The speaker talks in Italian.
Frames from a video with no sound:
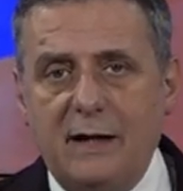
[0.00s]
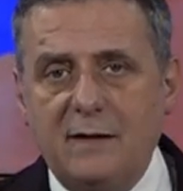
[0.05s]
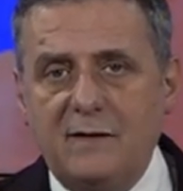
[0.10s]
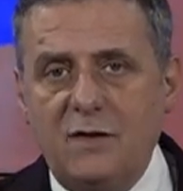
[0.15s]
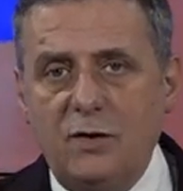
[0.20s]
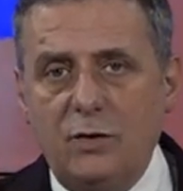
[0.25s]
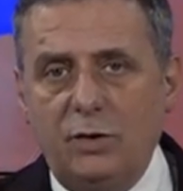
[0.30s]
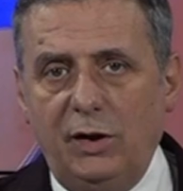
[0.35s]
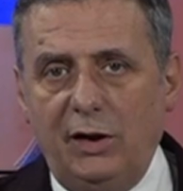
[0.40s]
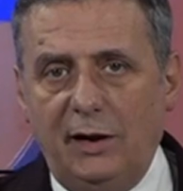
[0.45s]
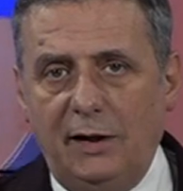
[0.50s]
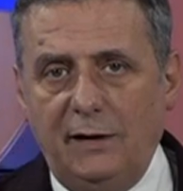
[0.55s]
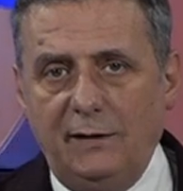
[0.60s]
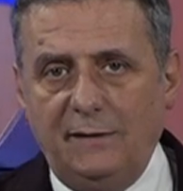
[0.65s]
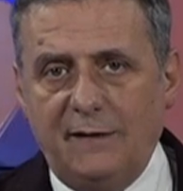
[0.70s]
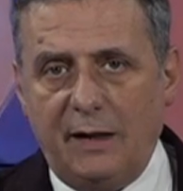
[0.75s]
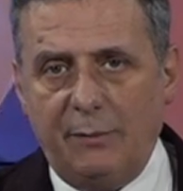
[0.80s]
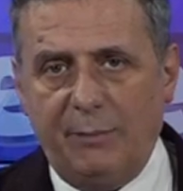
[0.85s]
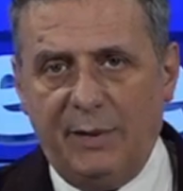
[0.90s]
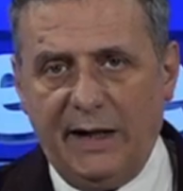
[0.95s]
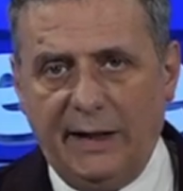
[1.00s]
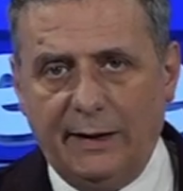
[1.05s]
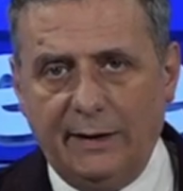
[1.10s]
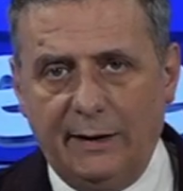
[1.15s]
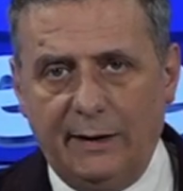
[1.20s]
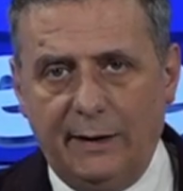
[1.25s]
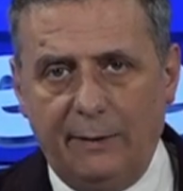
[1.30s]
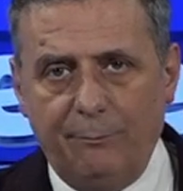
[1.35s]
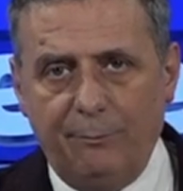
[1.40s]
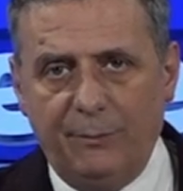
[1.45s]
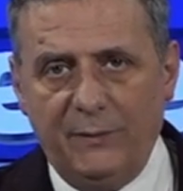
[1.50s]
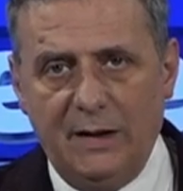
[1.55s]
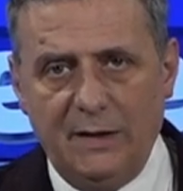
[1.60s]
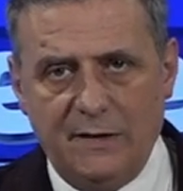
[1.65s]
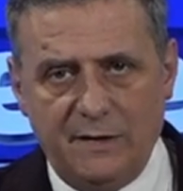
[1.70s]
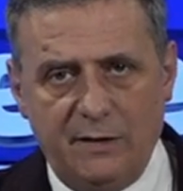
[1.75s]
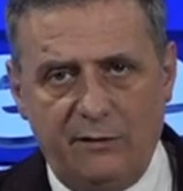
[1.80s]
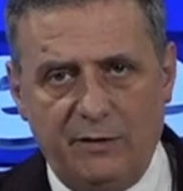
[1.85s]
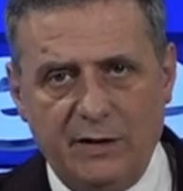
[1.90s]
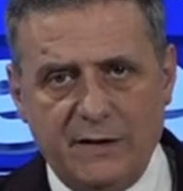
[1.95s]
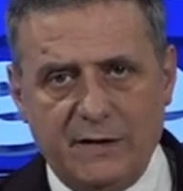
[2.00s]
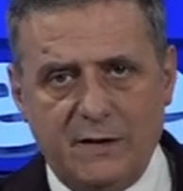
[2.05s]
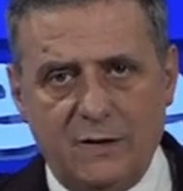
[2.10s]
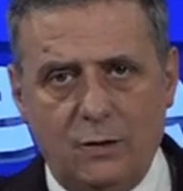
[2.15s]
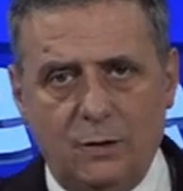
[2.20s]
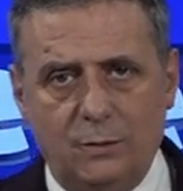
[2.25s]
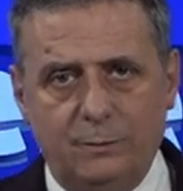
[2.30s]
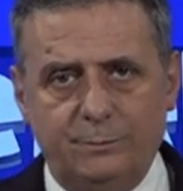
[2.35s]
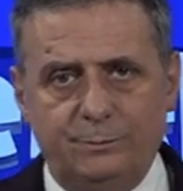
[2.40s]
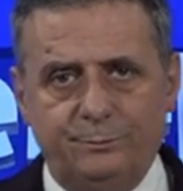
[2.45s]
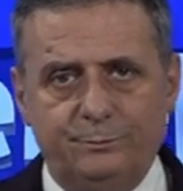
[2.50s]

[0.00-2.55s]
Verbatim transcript: azioni intraprendere. Il servizio.